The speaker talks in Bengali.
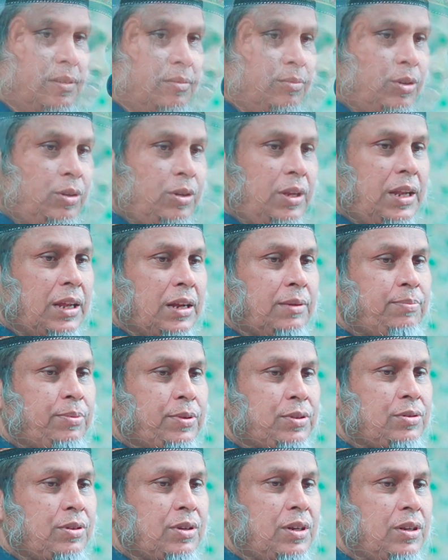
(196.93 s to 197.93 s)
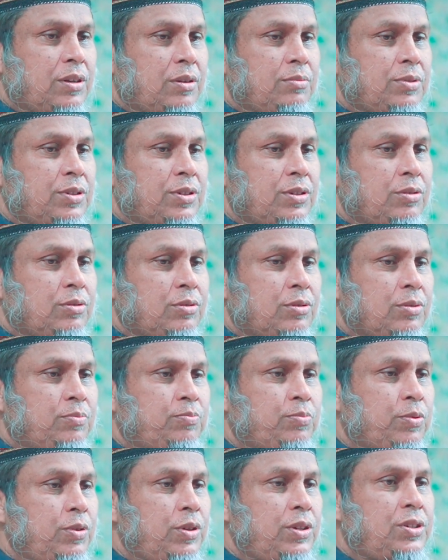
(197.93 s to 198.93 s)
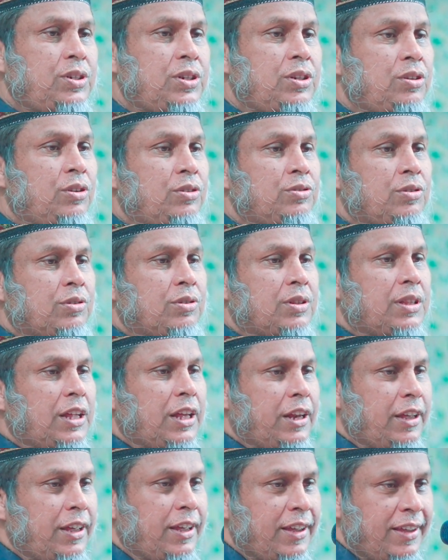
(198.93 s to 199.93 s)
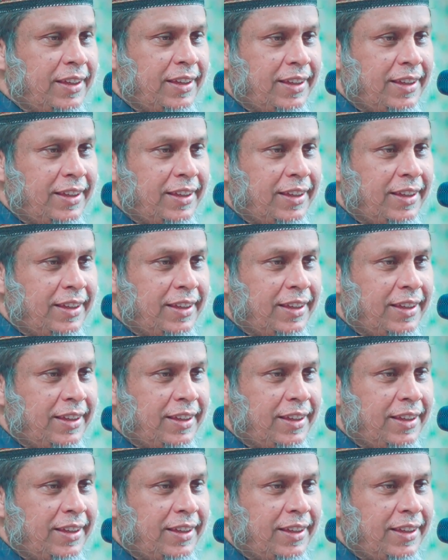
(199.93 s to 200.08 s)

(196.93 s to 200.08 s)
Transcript: মহিলার পিছনে নবীজি কোনো পুলিশি নজরদারি